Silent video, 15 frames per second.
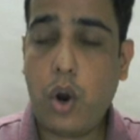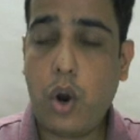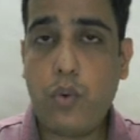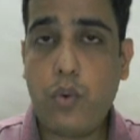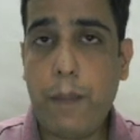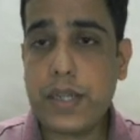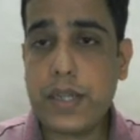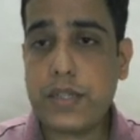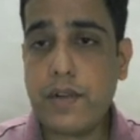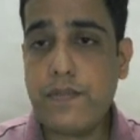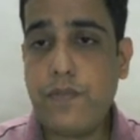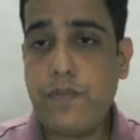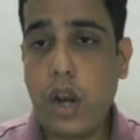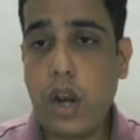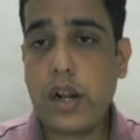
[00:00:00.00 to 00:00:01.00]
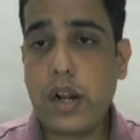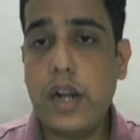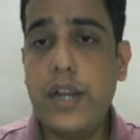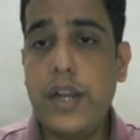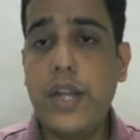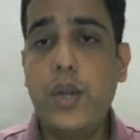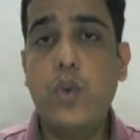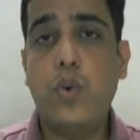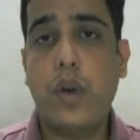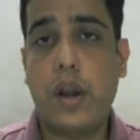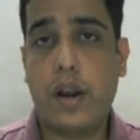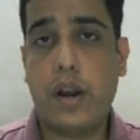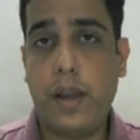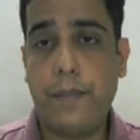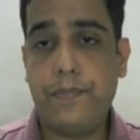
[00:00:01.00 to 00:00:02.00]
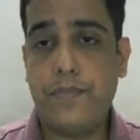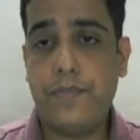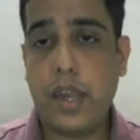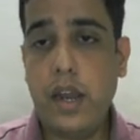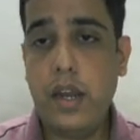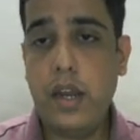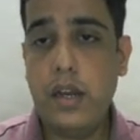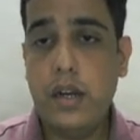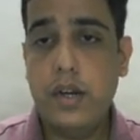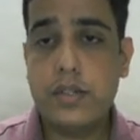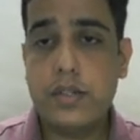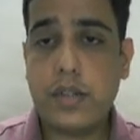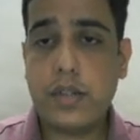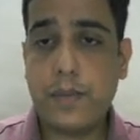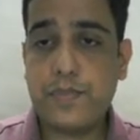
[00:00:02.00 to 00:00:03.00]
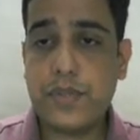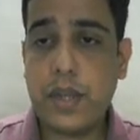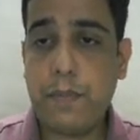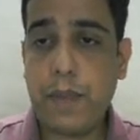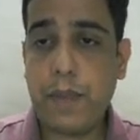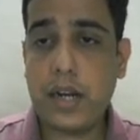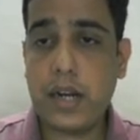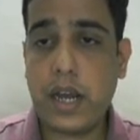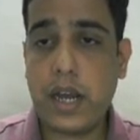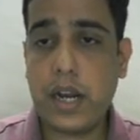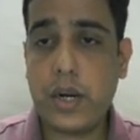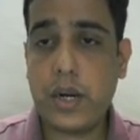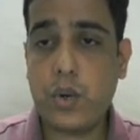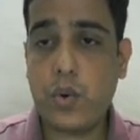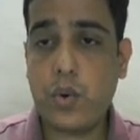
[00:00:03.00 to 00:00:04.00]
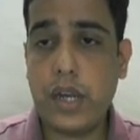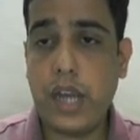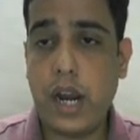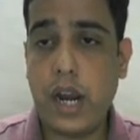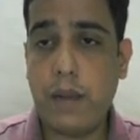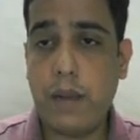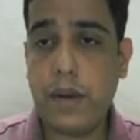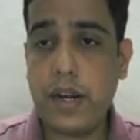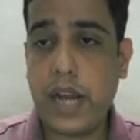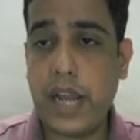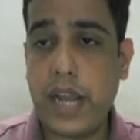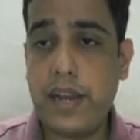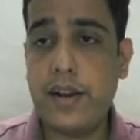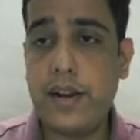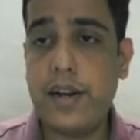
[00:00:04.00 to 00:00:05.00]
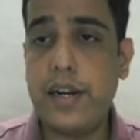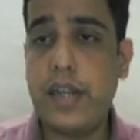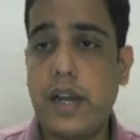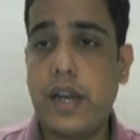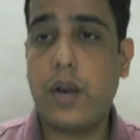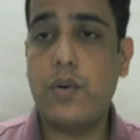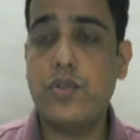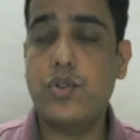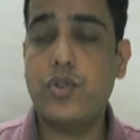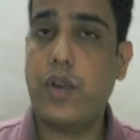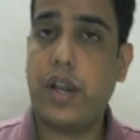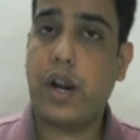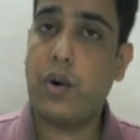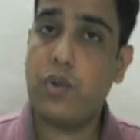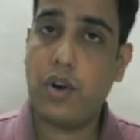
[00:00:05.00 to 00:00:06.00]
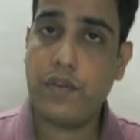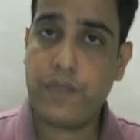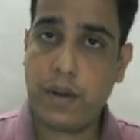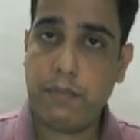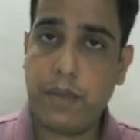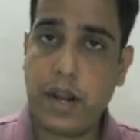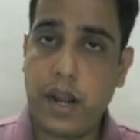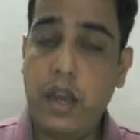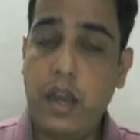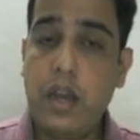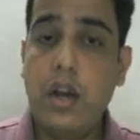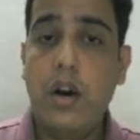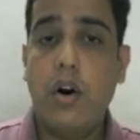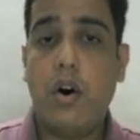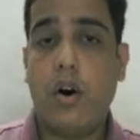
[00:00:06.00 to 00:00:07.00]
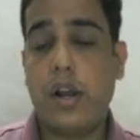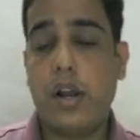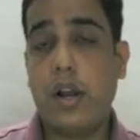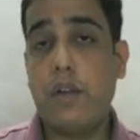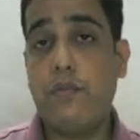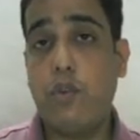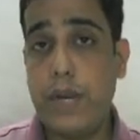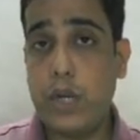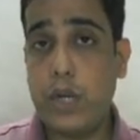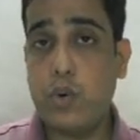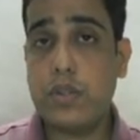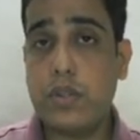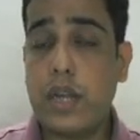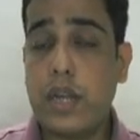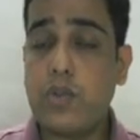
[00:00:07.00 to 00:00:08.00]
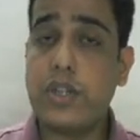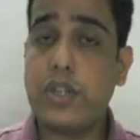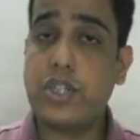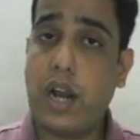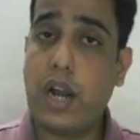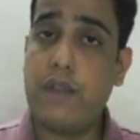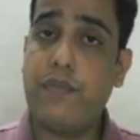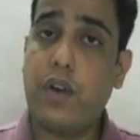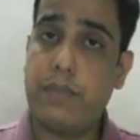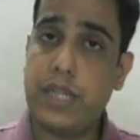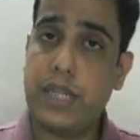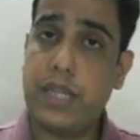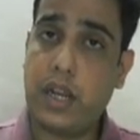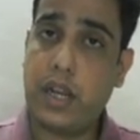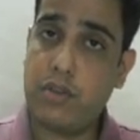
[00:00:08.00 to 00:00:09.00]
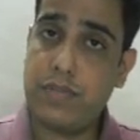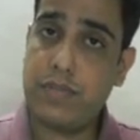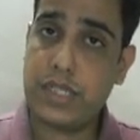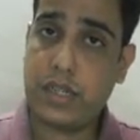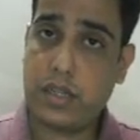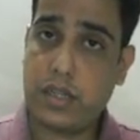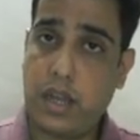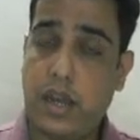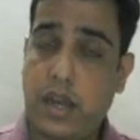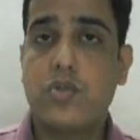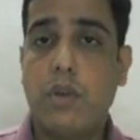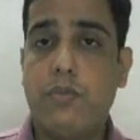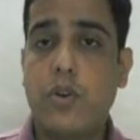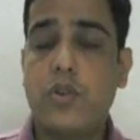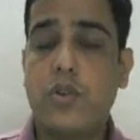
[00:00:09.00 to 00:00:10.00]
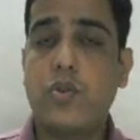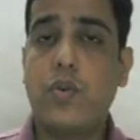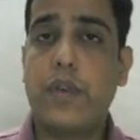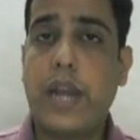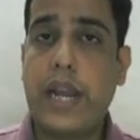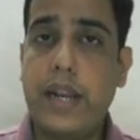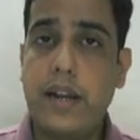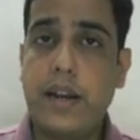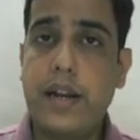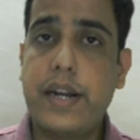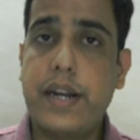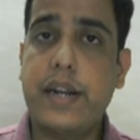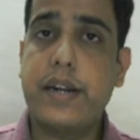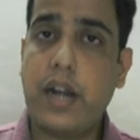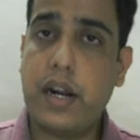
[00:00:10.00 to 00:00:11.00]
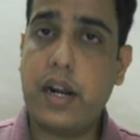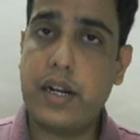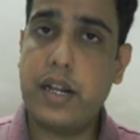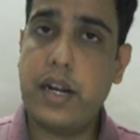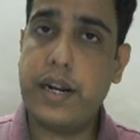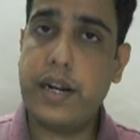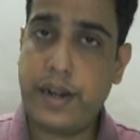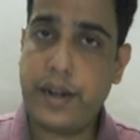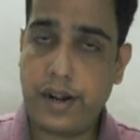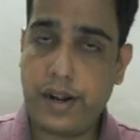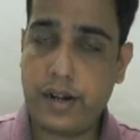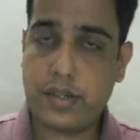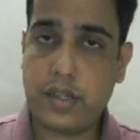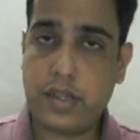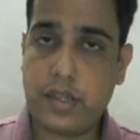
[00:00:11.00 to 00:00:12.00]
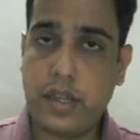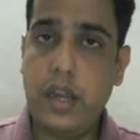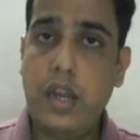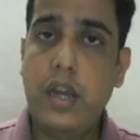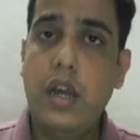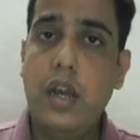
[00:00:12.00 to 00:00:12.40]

और वापस अब फॉल कंटिन्यू कर रहा है ठीक है सबसे पहला टारगेट होगा यहाँ पर 900 के अराउंड जो कि राउंड ऑफ नंबर है और अगर वो भी टूटता है तो एक शार्प फॉल हमें देखने को मिल सकता है सो हम लोग इसको 900 के टारगेट के लिए ट्रेड कर सकते हैं